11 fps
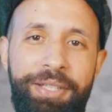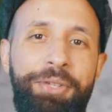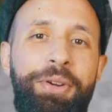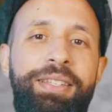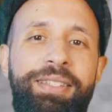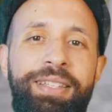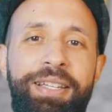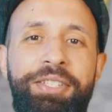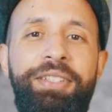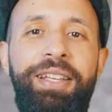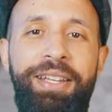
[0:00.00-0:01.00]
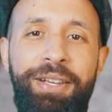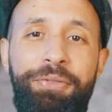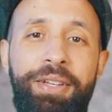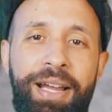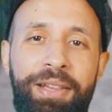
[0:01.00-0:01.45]
e que o restante
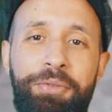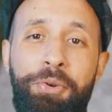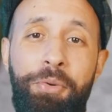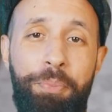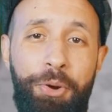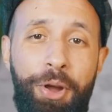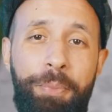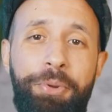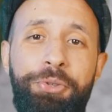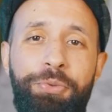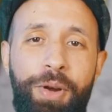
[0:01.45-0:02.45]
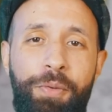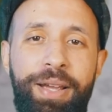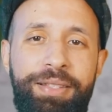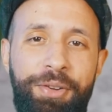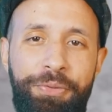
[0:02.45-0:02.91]
teria ficado com o próprio
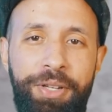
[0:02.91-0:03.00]
João Etzel